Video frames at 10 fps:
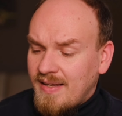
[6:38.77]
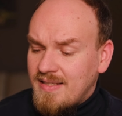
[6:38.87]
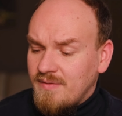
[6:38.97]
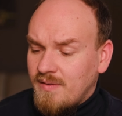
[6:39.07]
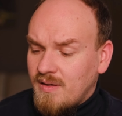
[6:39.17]

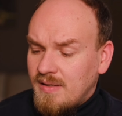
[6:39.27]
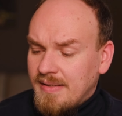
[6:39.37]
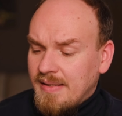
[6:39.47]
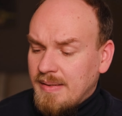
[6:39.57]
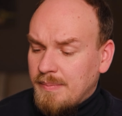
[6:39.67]
Vetiver,
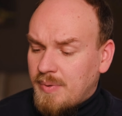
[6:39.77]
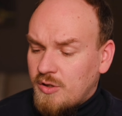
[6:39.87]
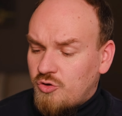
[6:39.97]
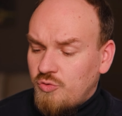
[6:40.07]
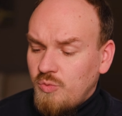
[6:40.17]

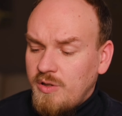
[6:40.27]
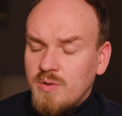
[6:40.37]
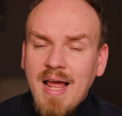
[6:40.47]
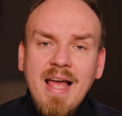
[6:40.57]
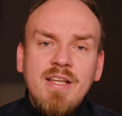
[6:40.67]
Patchouli
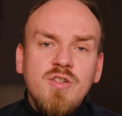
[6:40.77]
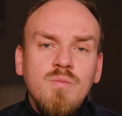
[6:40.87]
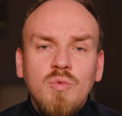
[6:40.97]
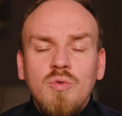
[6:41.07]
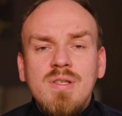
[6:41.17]
und
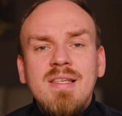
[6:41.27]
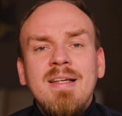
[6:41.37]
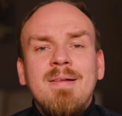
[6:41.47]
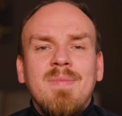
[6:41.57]
Eichenmoos.